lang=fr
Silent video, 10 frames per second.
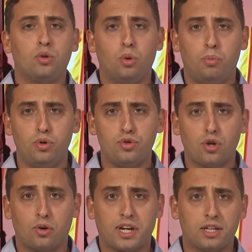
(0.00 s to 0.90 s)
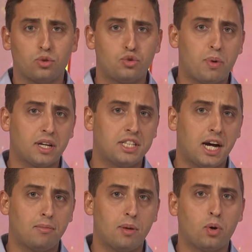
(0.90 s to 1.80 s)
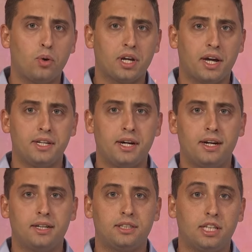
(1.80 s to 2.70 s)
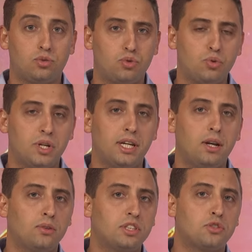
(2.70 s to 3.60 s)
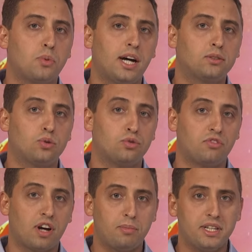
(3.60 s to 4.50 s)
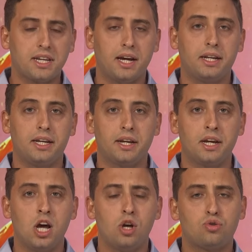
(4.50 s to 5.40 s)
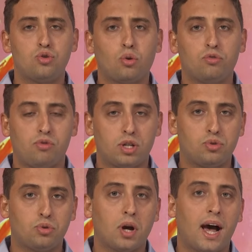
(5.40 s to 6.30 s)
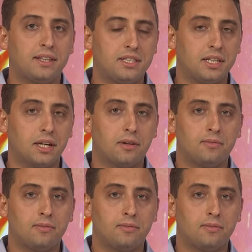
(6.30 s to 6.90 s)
De plus, un cadre du parti armé pro-iranien a été tué lundi soir dans une frappe israélienne sur une voiture à tir.